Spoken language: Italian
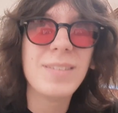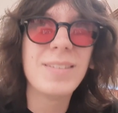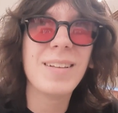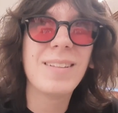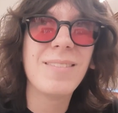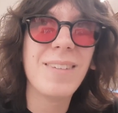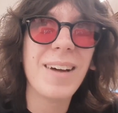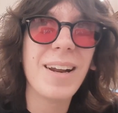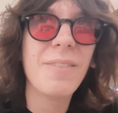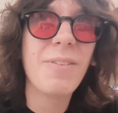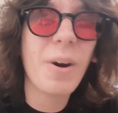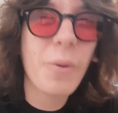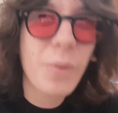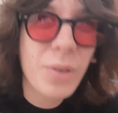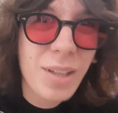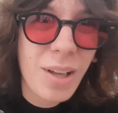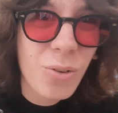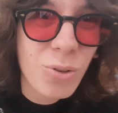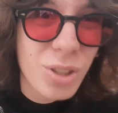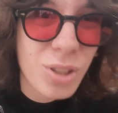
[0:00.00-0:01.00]
di settimane fa
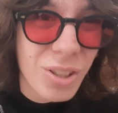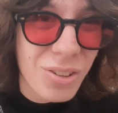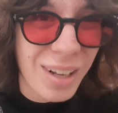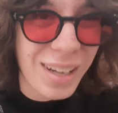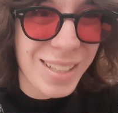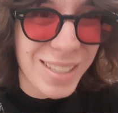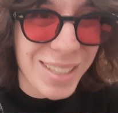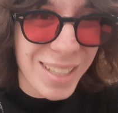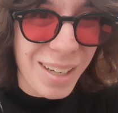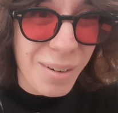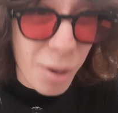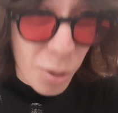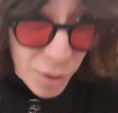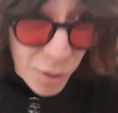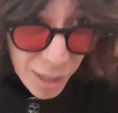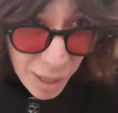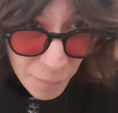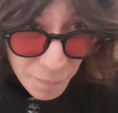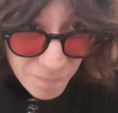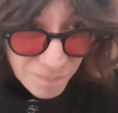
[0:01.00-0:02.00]
quando era uscito al cinema quindi